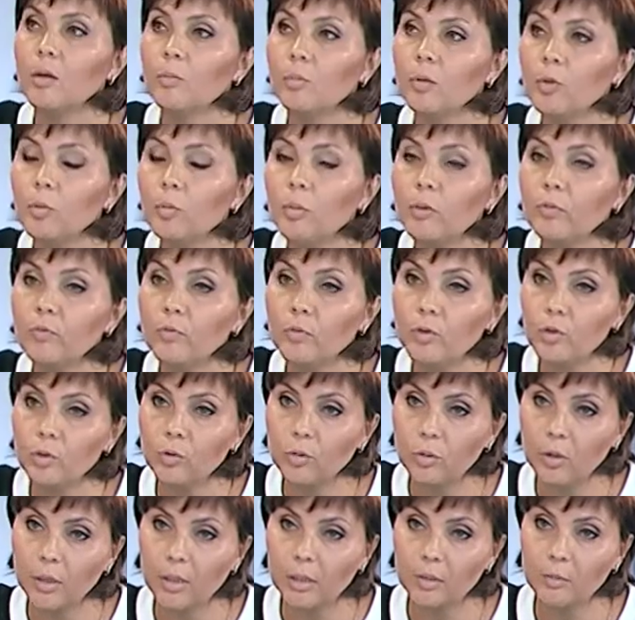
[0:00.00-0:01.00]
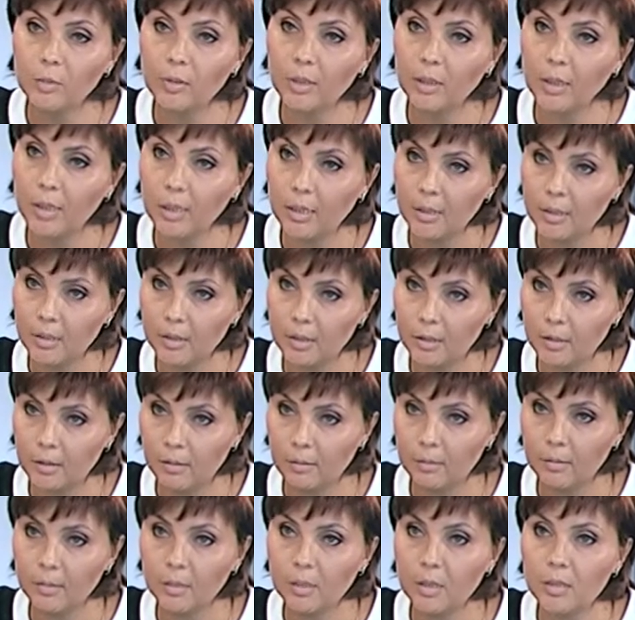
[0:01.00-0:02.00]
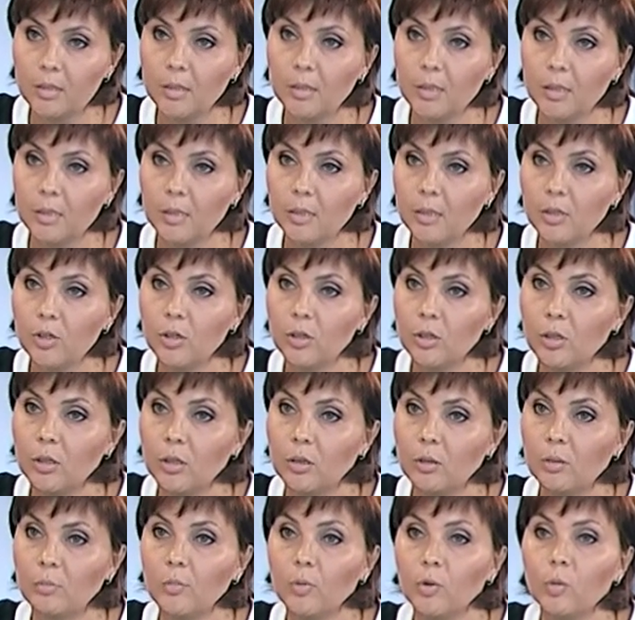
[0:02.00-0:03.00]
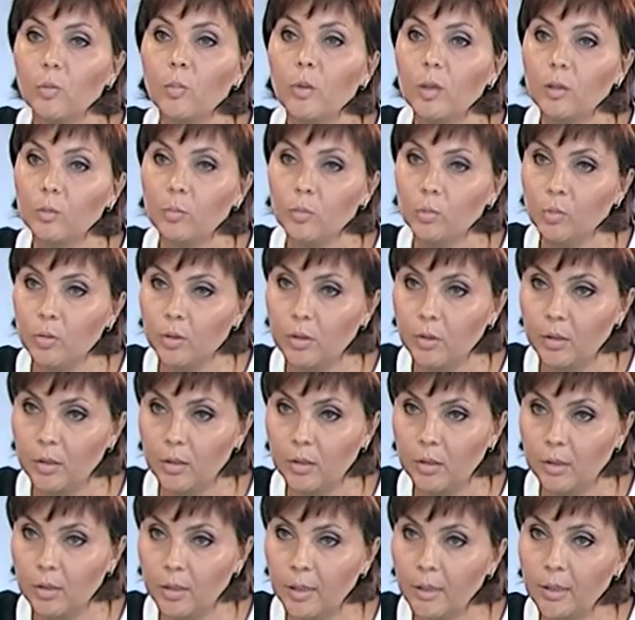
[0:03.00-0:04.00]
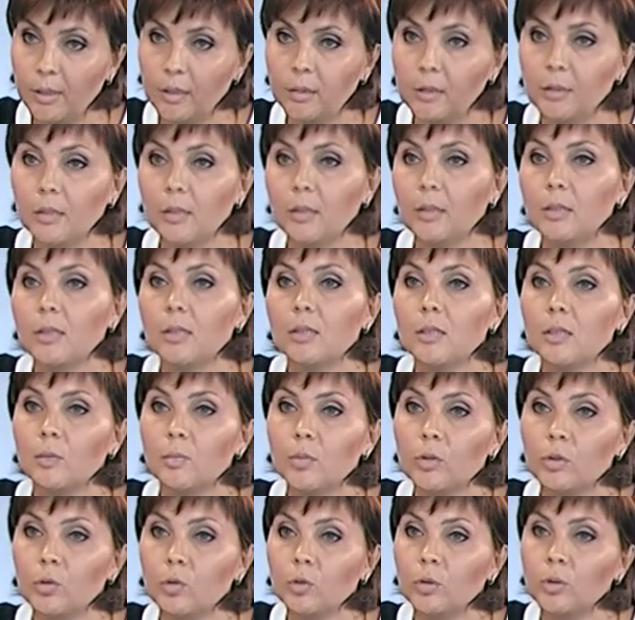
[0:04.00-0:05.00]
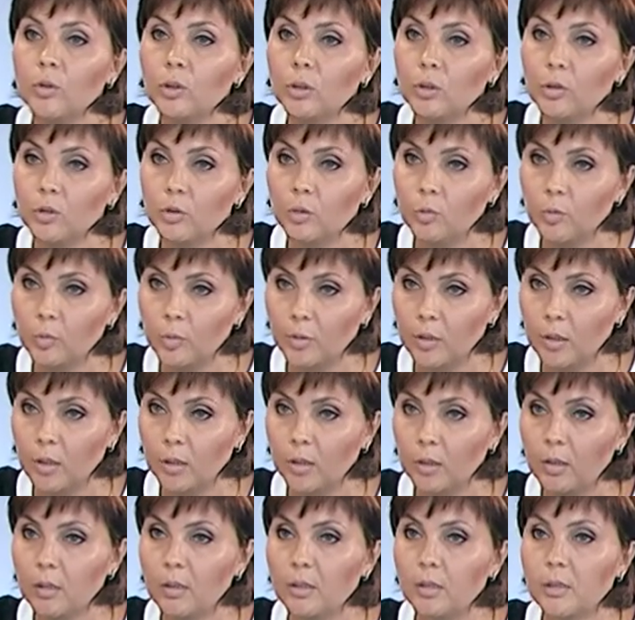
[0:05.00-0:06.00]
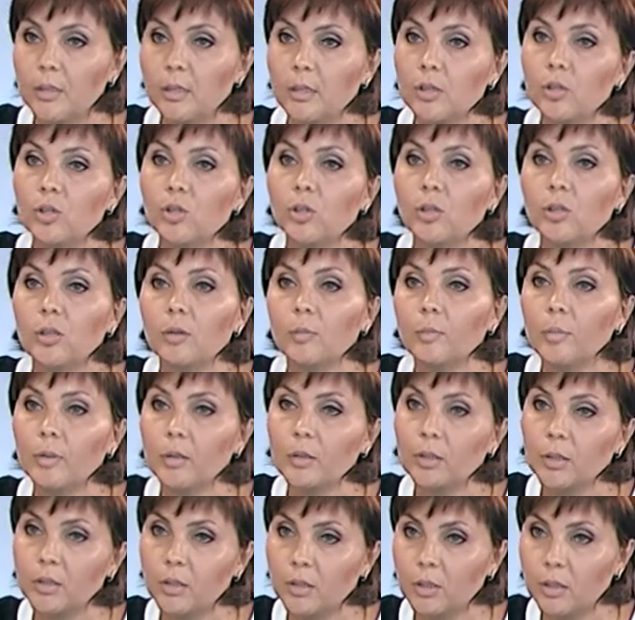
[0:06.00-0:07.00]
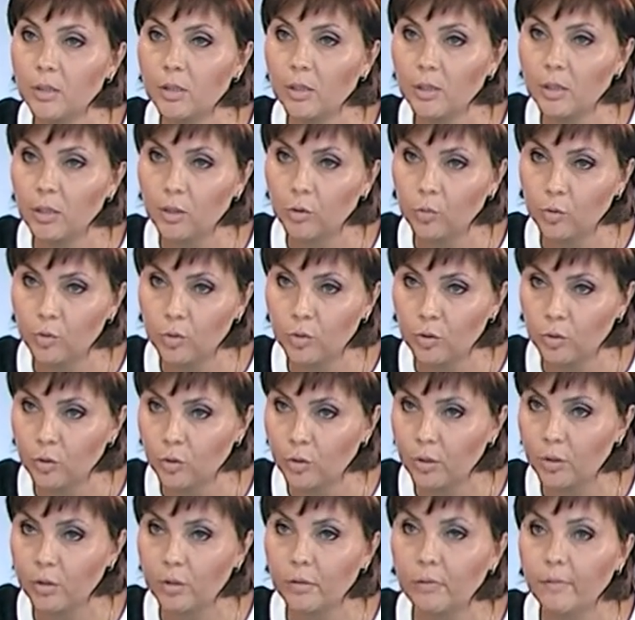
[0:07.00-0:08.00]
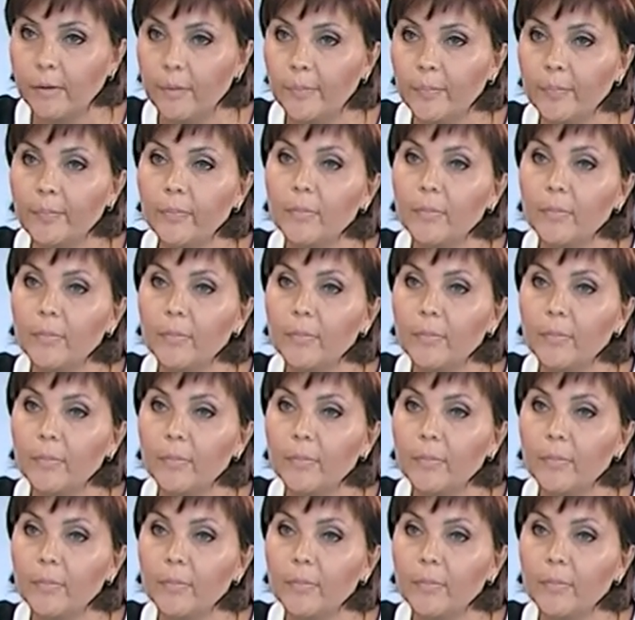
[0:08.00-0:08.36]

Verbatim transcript: Проба воздуха отбирается. Есть различные пробоотборники, да, это и сорбционные трубки, и различные поглотительные устройства.